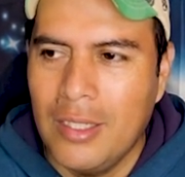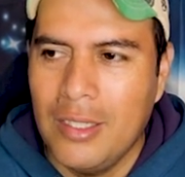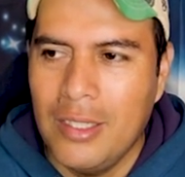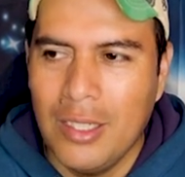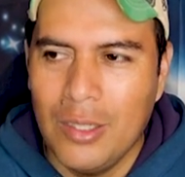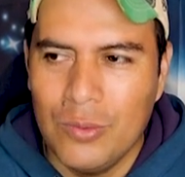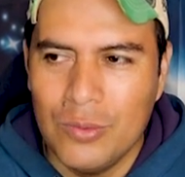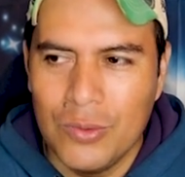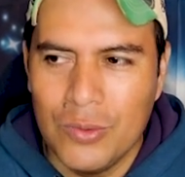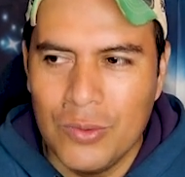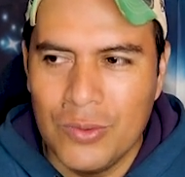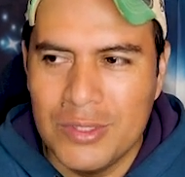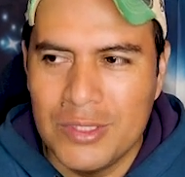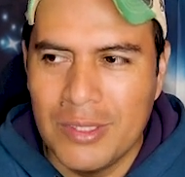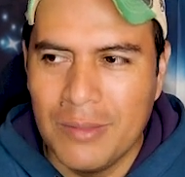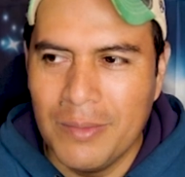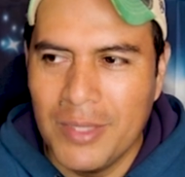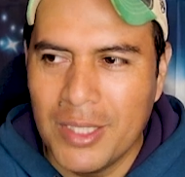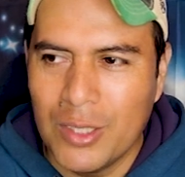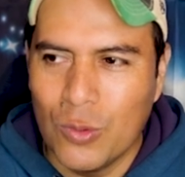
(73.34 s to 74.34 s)
El auto
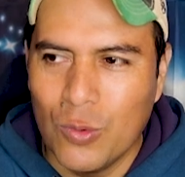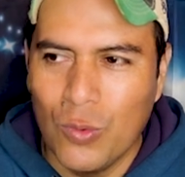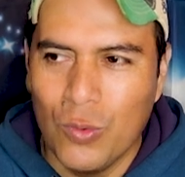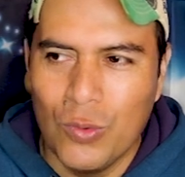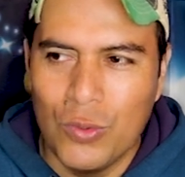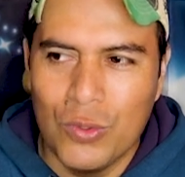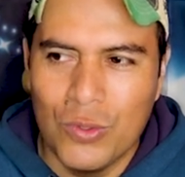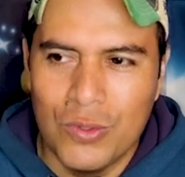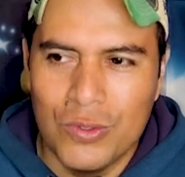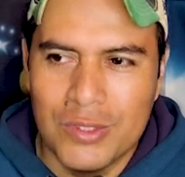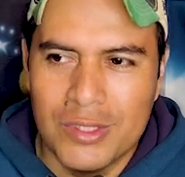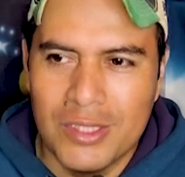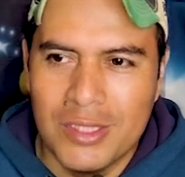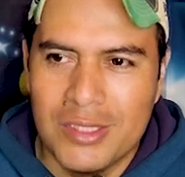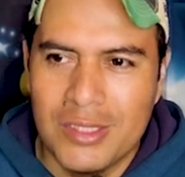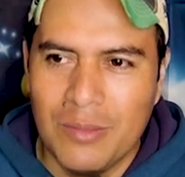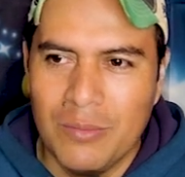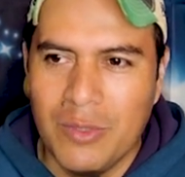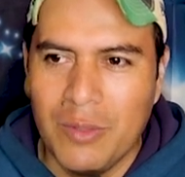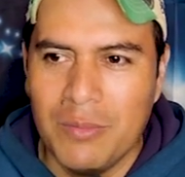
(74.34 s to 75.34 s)
se ve
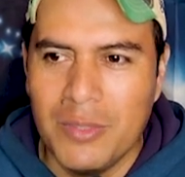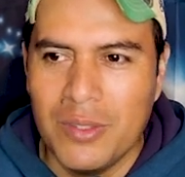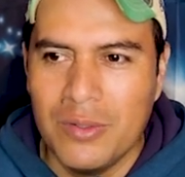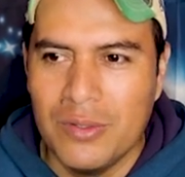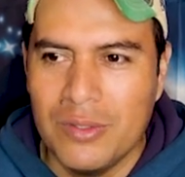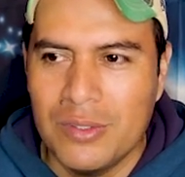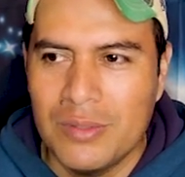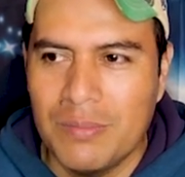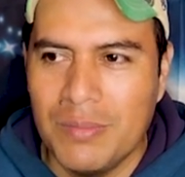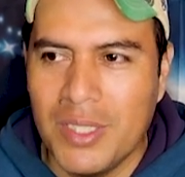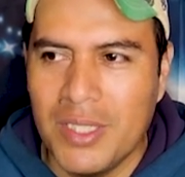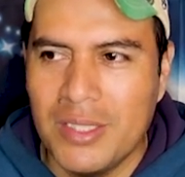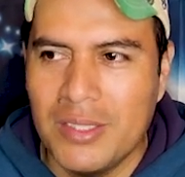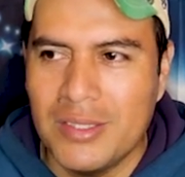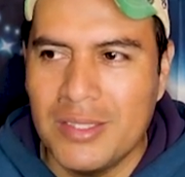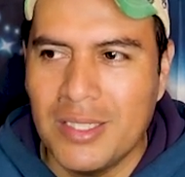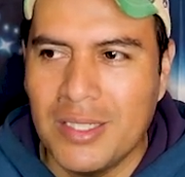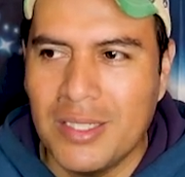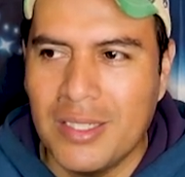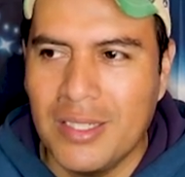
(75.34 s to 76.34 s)
curiosísimo, amigos.
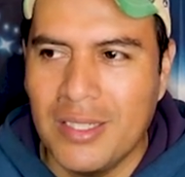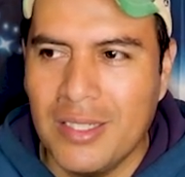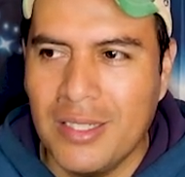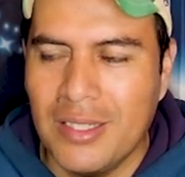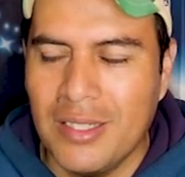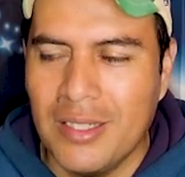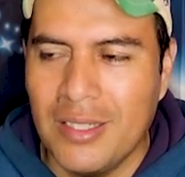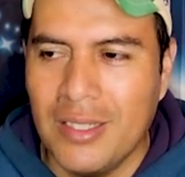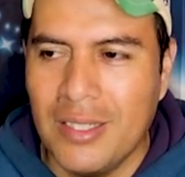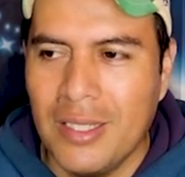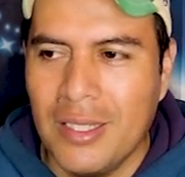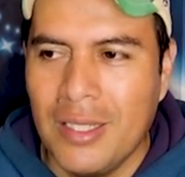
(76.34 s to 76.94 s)
Parece que...